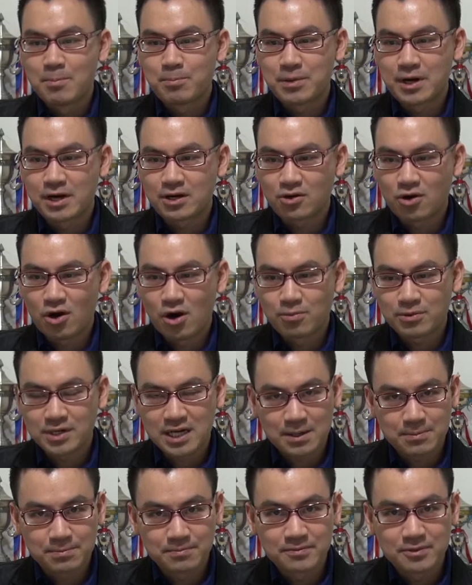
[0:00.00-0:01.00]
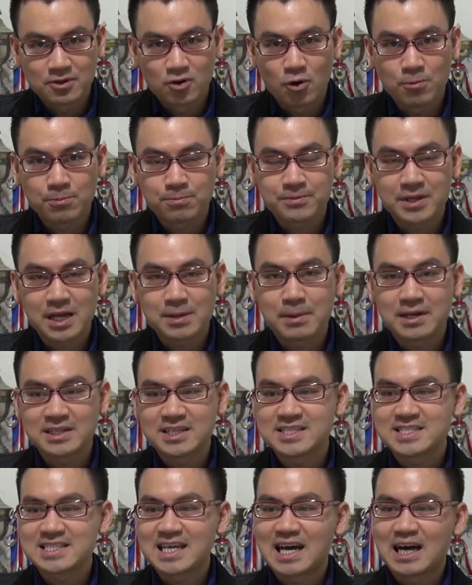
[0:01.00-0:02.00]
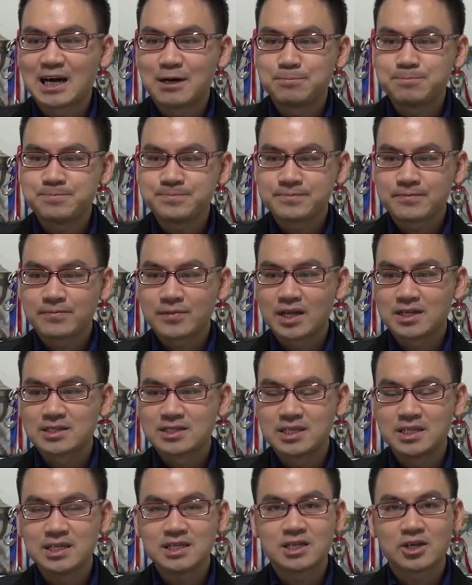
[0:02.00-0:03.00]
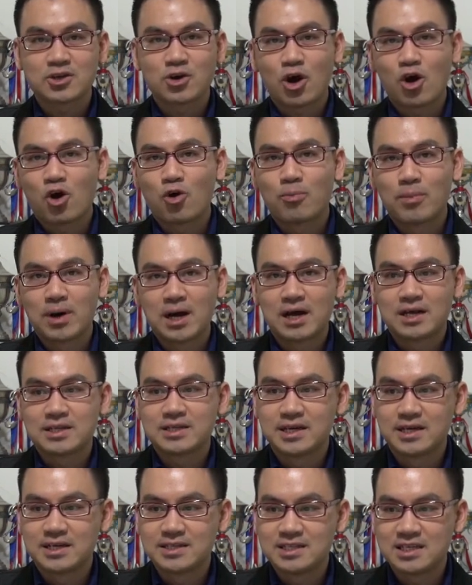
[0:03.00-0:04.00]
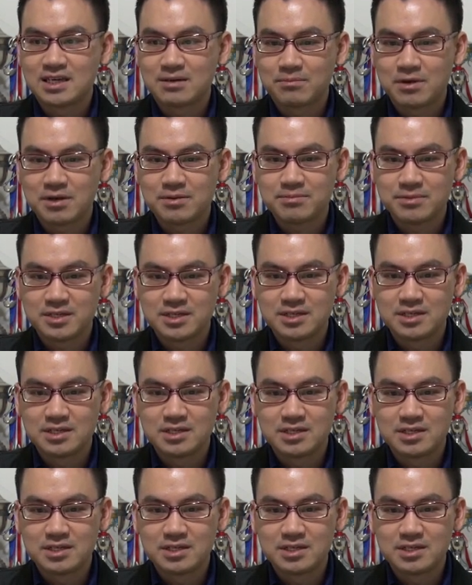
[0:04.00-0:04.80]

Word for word: ประกอบกับงบไตรมาสที่ 3 ที่ทยอยออกมาเนี่ยยังไม่มี